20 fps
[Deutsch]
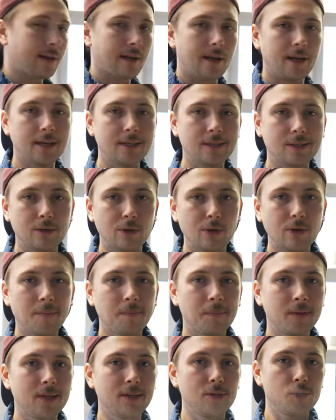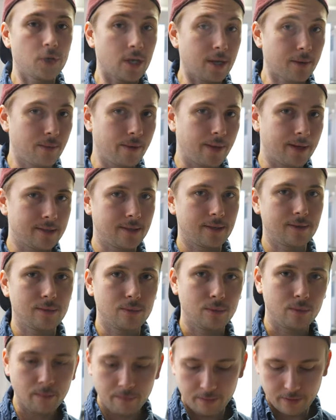gleich noch die Chicken Wings
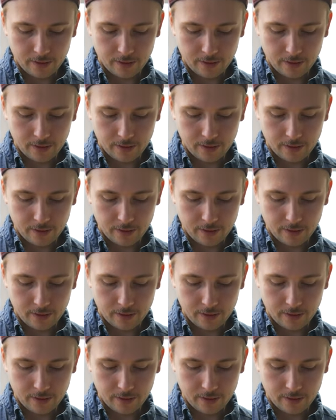dazu.